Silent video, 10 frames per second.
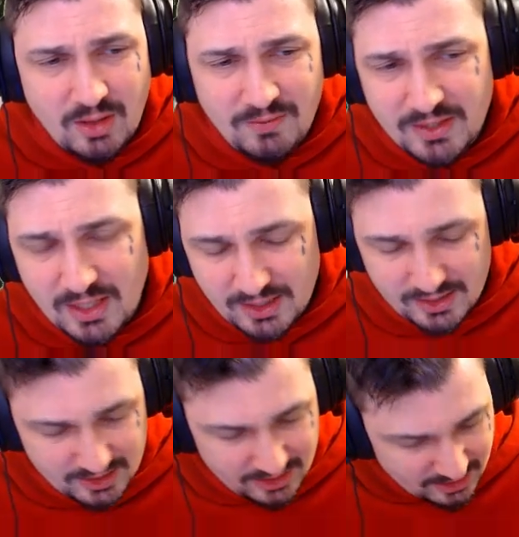einfach daran,
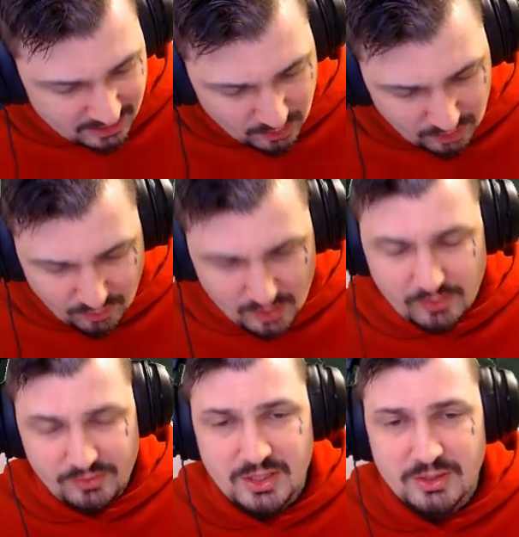dass das World of
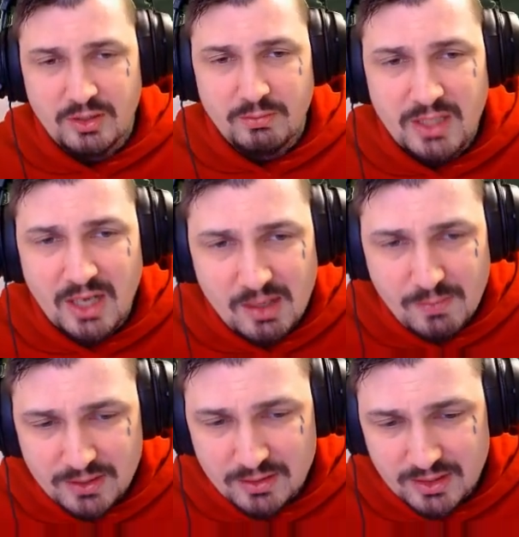Warcraft da so den Mega-Hype
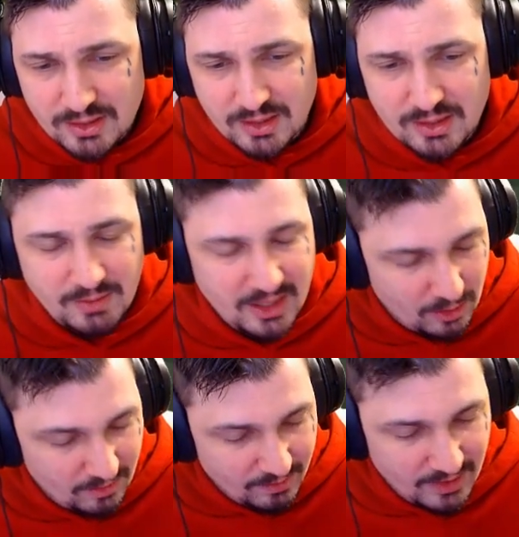hatte und sie gedacht haben: ey,
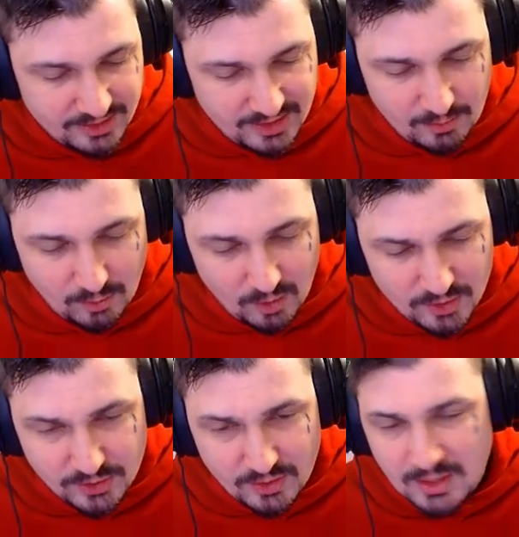komm, wir machen Diablo auch
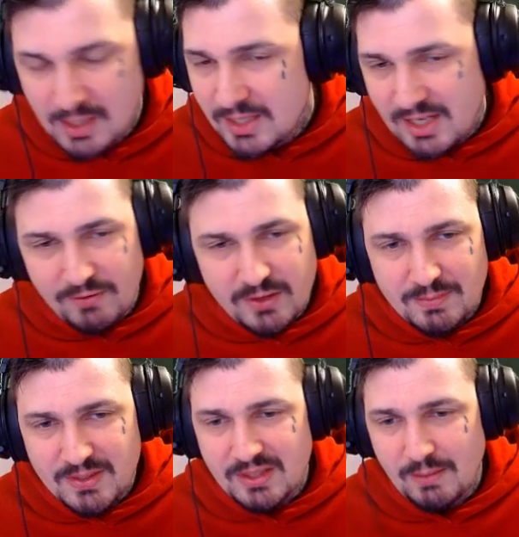so. Dafür gab
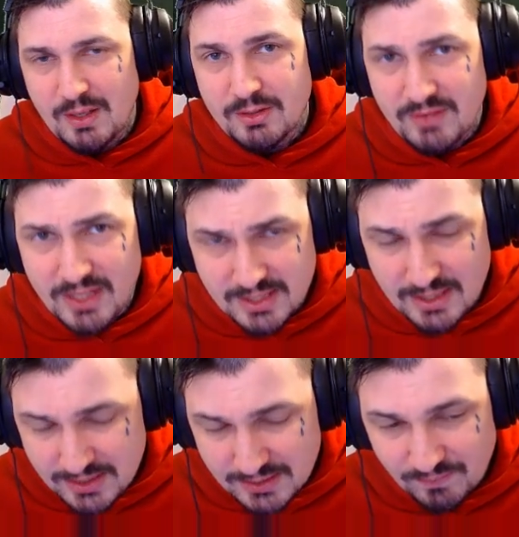es dann ja Part of
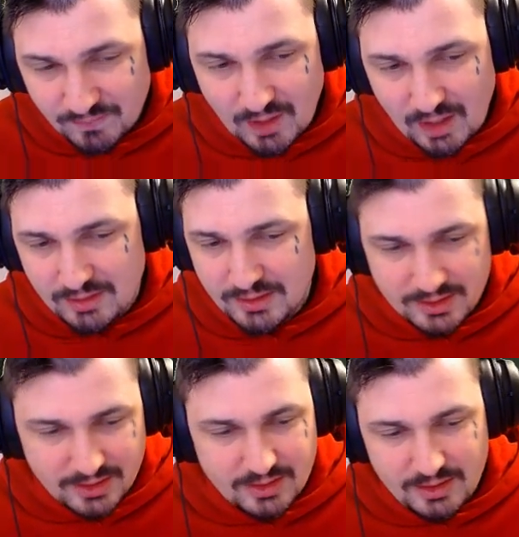Exiles. Das
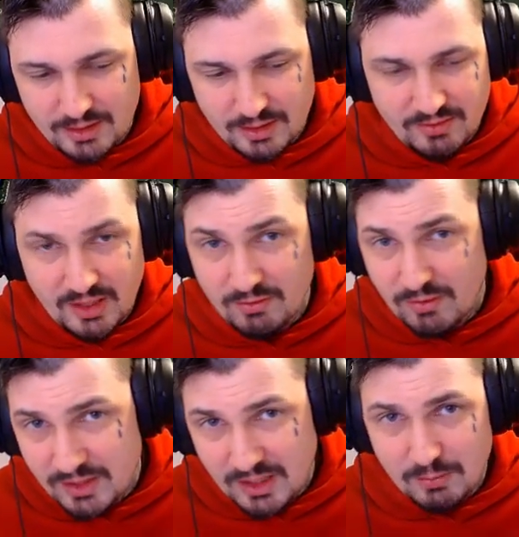sind die Entwickler
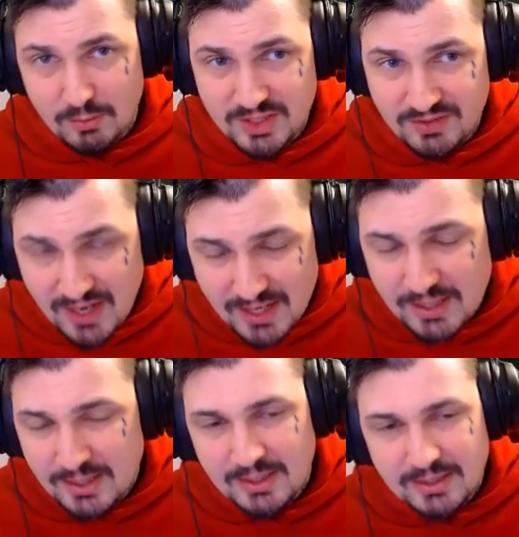von Diablo 2,
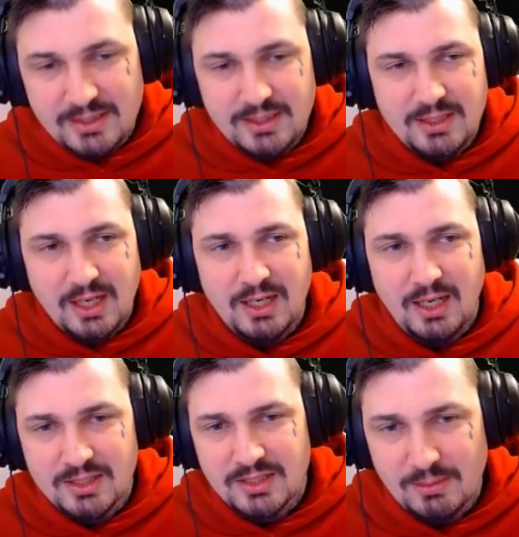die sich
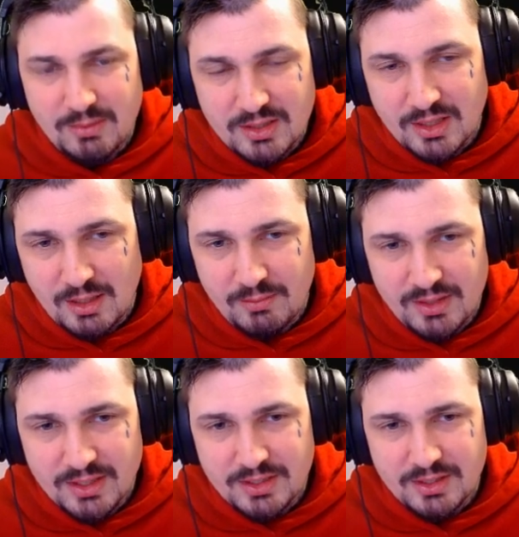da zusammengetan haben. Wenn
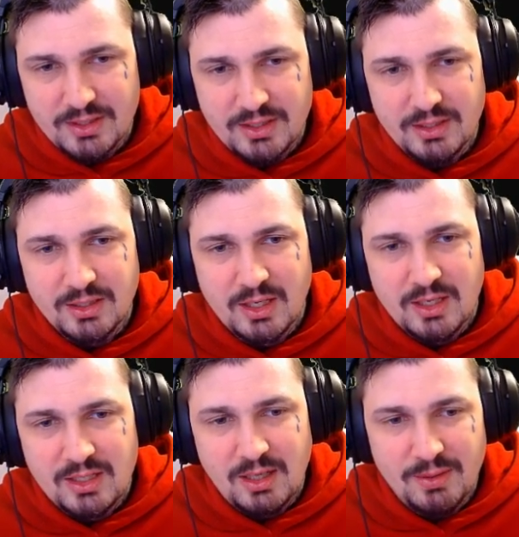das interessiert,
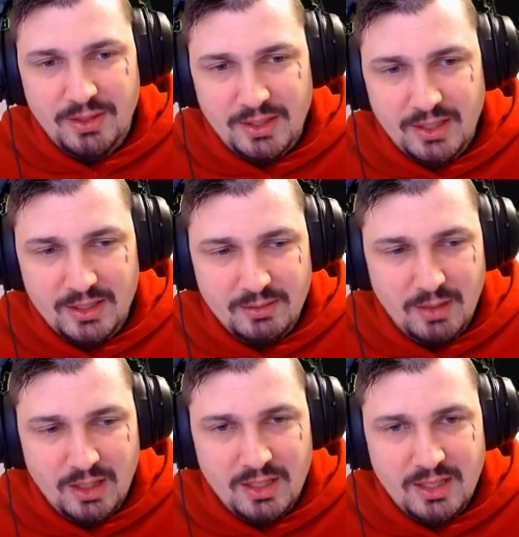kann man da gerne
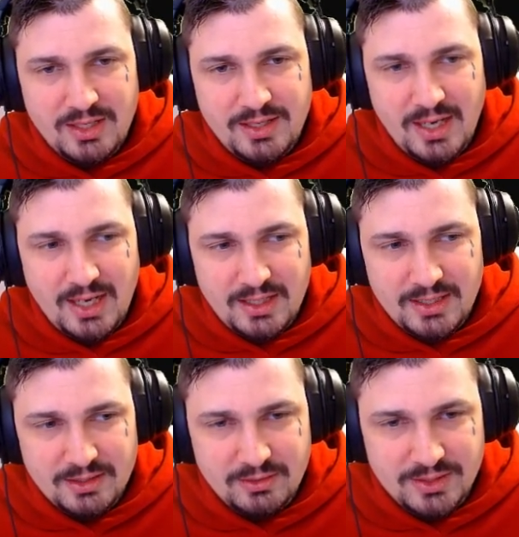mal
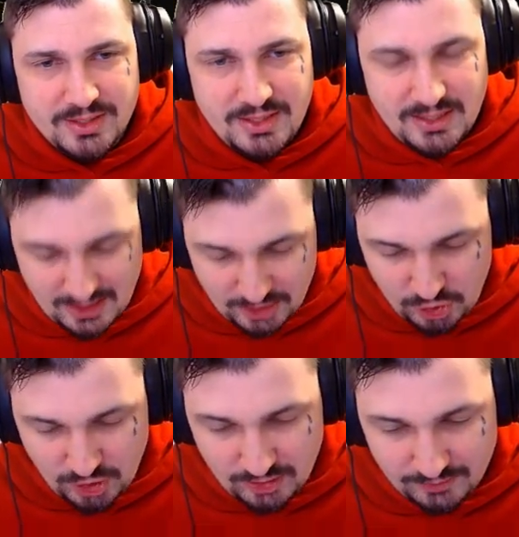nachlesen und sich
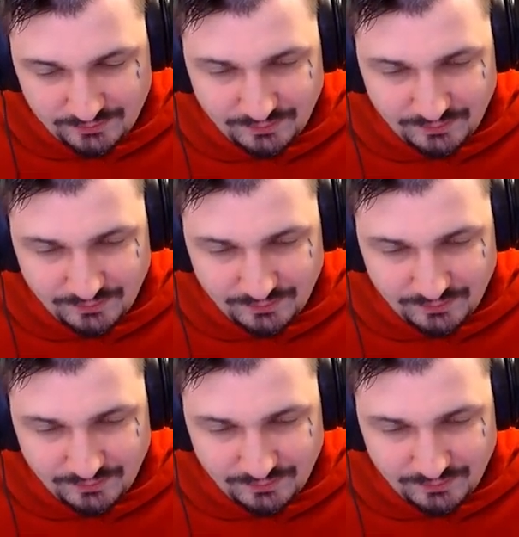anschauen.